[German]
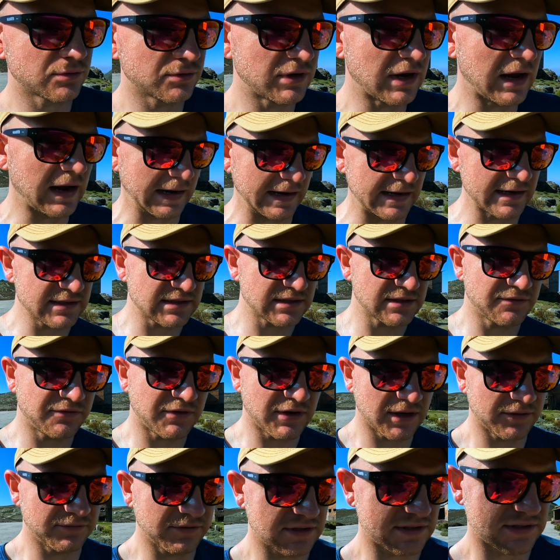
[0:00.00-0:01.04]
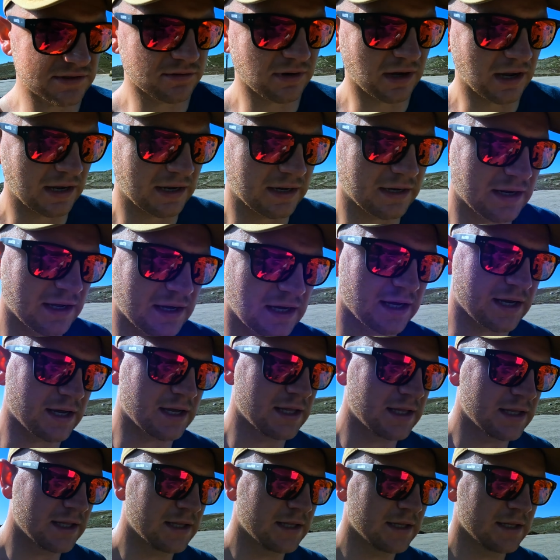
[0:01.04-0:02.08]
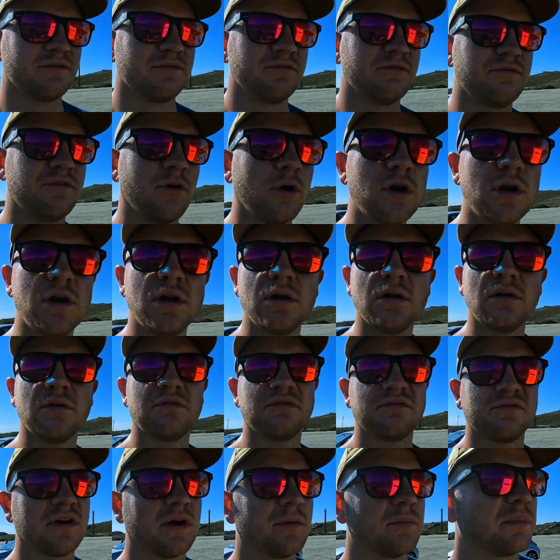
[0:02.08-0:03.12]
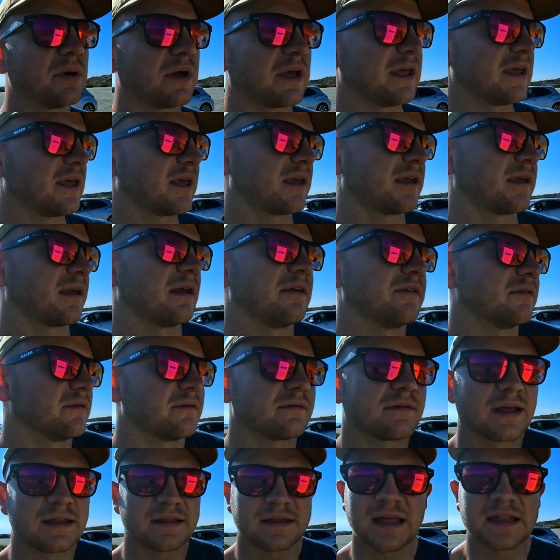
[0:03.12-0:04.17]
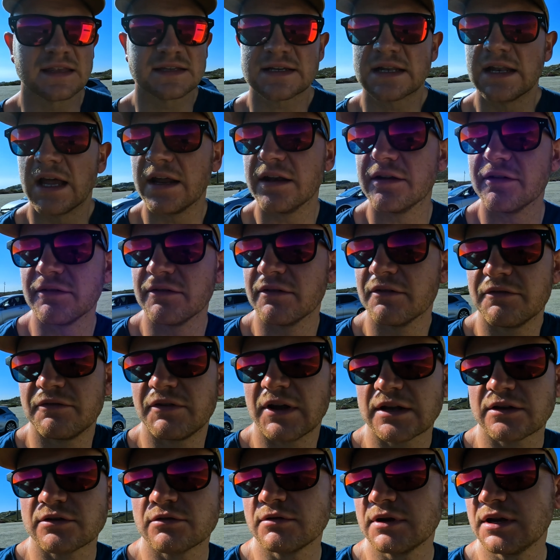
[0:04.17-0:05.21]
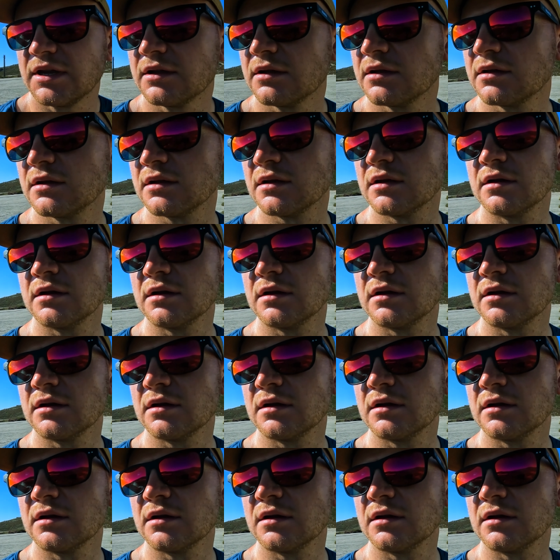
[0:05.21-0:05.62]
Und erst fahren wir zu einer Wollfabrik, also eine ganz kleine Factory.